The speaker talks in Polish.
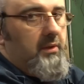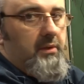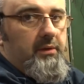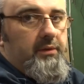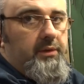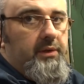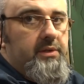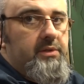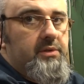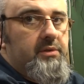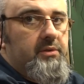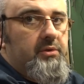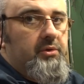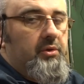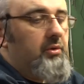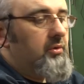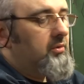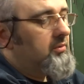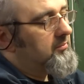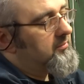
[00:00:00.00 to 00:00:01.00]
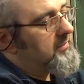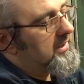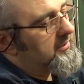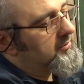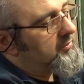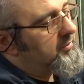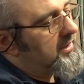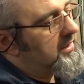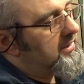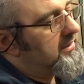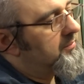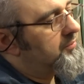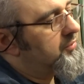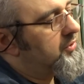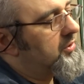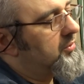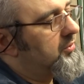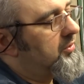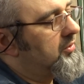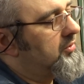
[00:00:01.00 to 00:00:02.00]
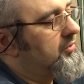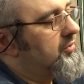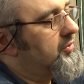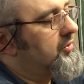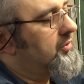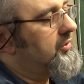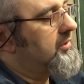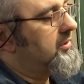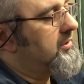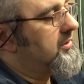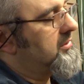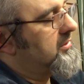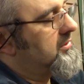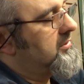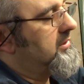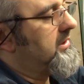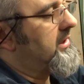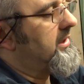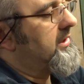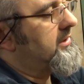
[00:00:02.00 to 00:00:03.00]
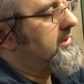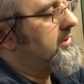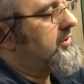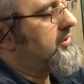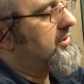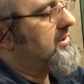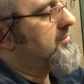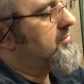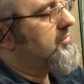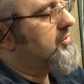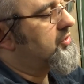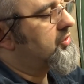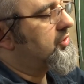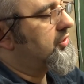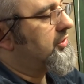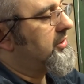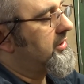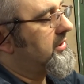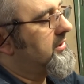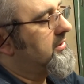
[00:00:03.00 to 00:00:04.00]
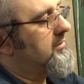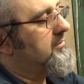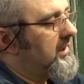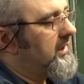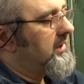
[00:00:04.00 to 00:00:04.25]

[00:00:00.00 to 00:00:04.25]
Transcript: Jest to manualny przełącznik na jakiejś tam szynie.